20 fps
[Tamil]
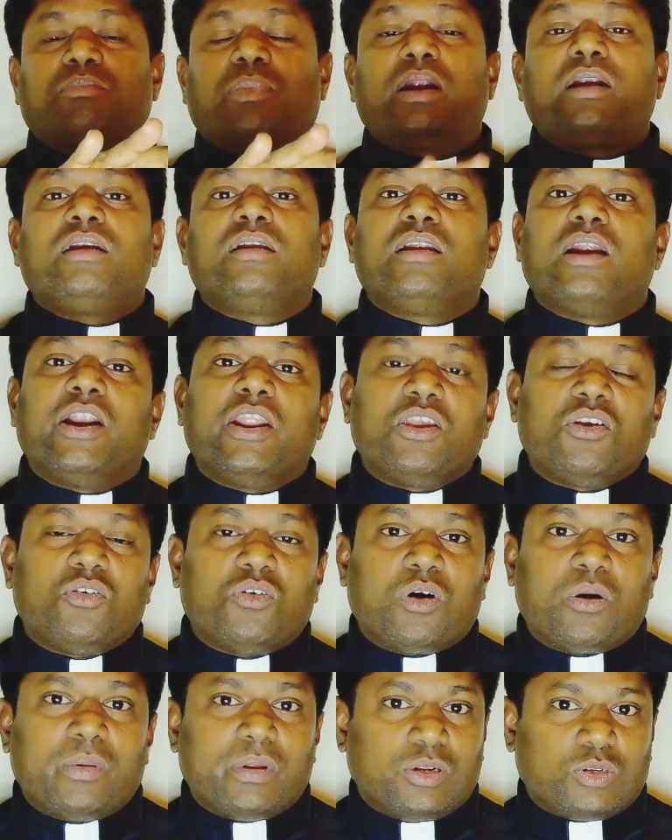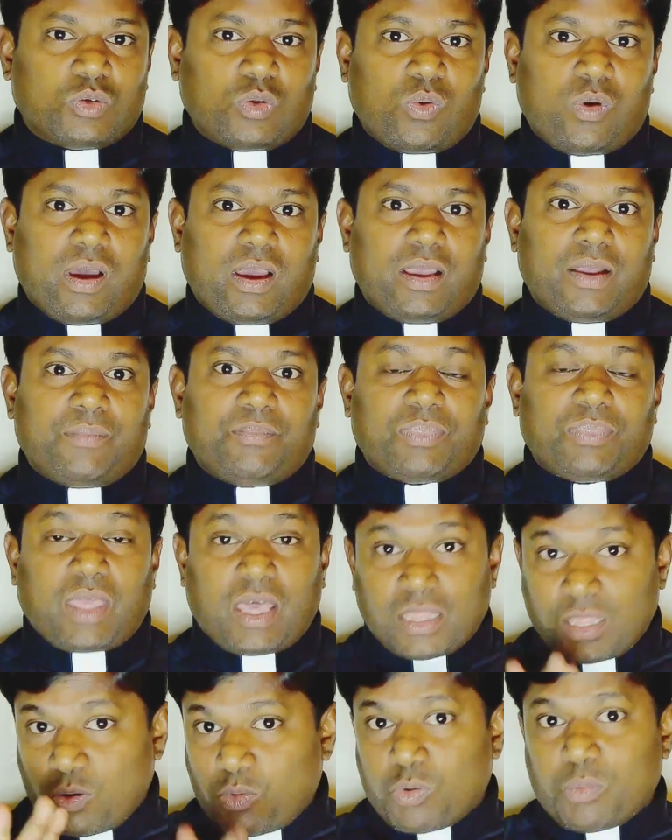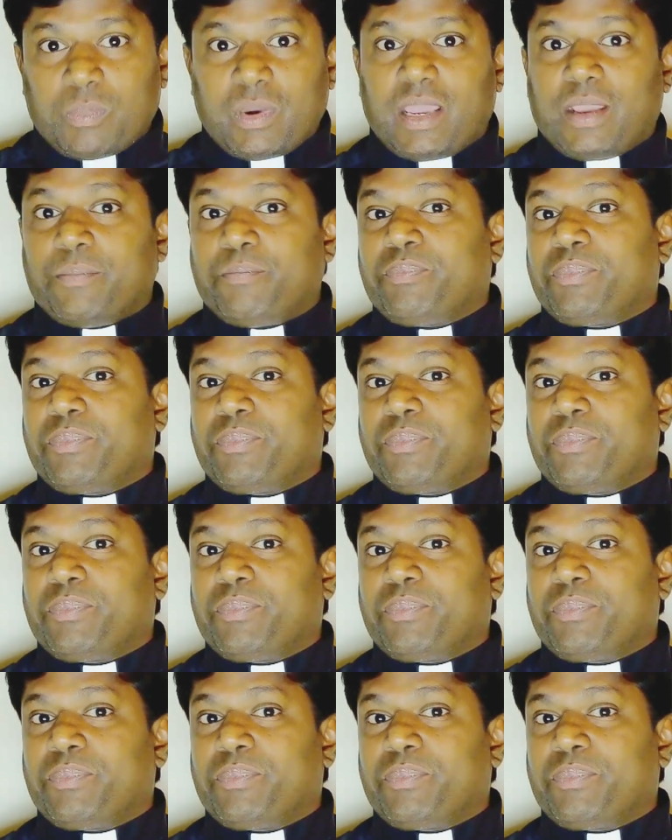பட்டு அடிக்கும் அப்படின்னு சொல்லுவாங்க அதான் உண்மை